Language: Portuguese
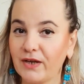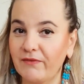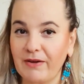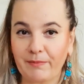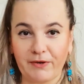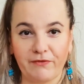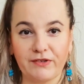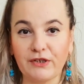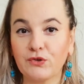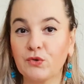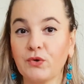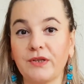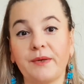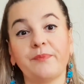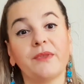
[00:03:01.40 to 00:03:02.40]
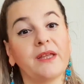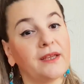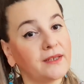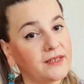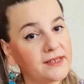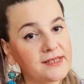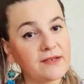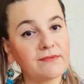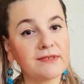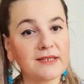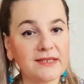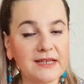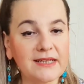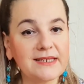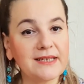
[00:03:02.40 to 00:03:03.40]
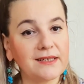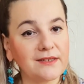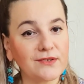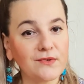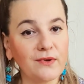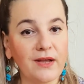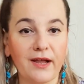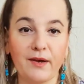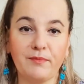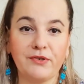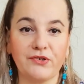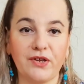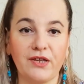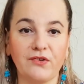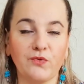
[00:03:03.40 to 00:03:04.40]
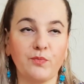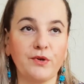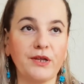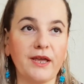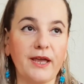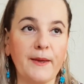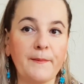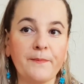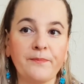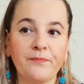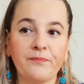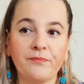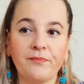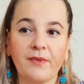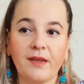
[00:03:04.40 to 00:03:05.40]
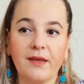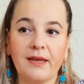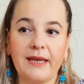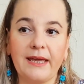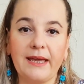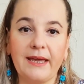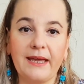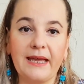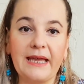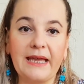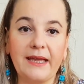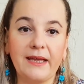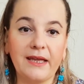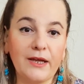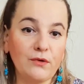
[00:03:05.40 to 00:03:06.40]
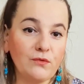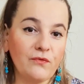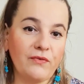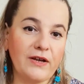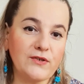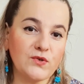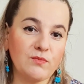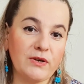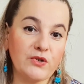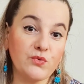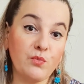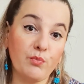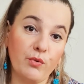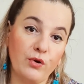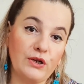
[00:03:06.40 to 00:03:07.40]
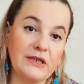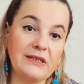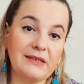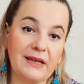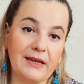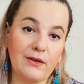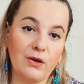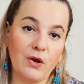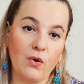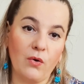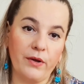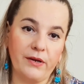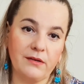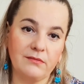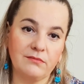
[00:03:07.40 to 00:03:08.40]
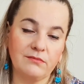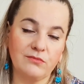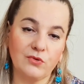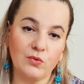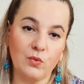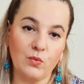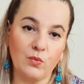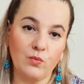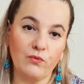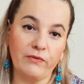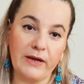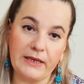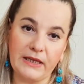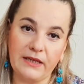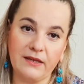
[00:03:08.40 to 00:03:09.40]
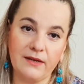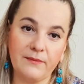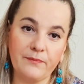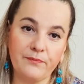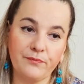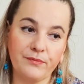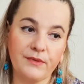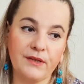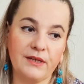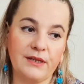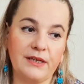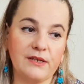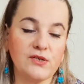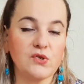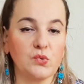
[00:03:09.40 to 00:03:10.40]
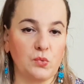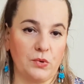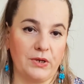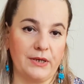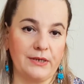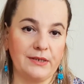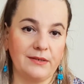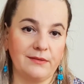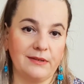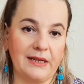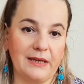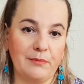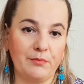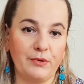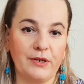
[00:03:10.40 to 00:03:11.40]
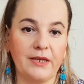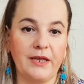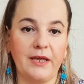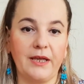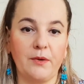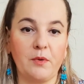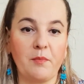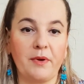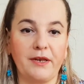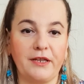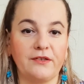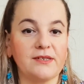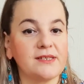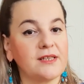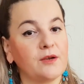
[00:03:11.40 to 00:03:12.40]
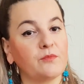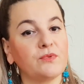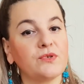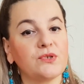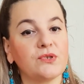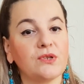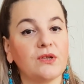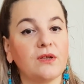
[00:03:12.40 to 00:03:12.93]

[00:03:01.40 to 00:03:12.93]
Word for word: levar para a vida toda, que são essas receitas low carb, gente, porque é, eu não faço mais um bolo inteiro agora com farinha e açúcar, né? Porque eu e meu marido estamos